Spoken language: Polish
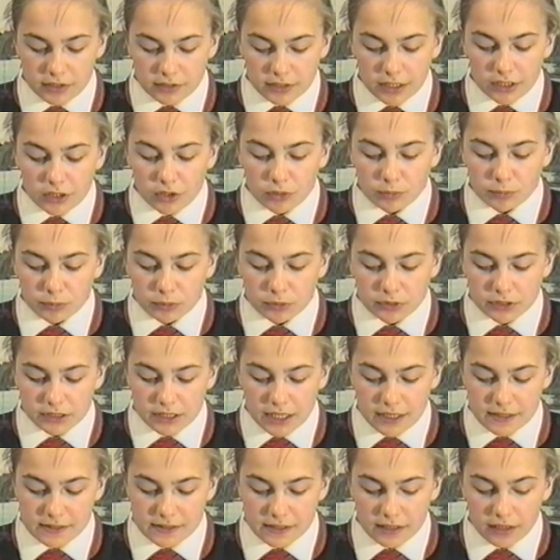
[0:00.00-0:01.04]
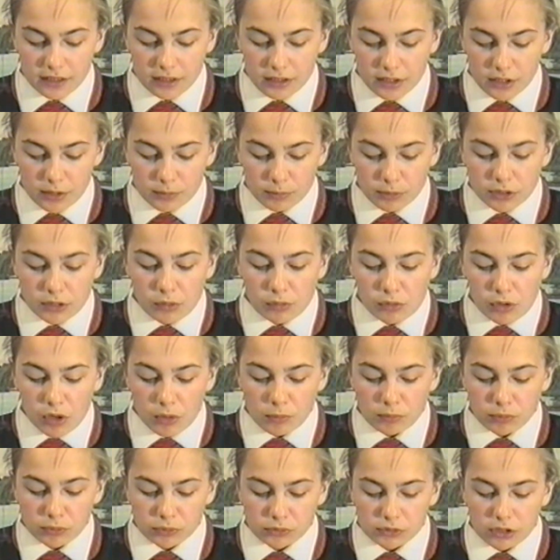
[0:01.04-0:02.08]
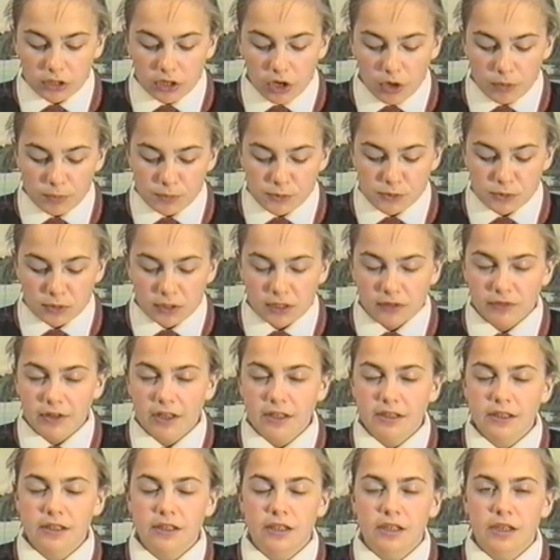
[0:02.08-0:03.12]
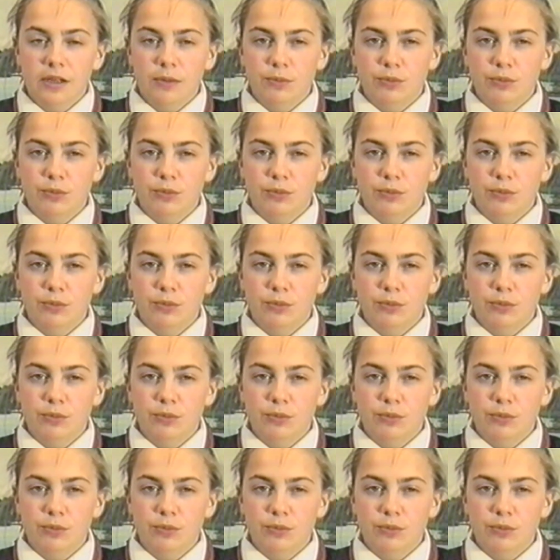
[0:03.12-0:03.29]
Taką punktację podał komputer obsługiwany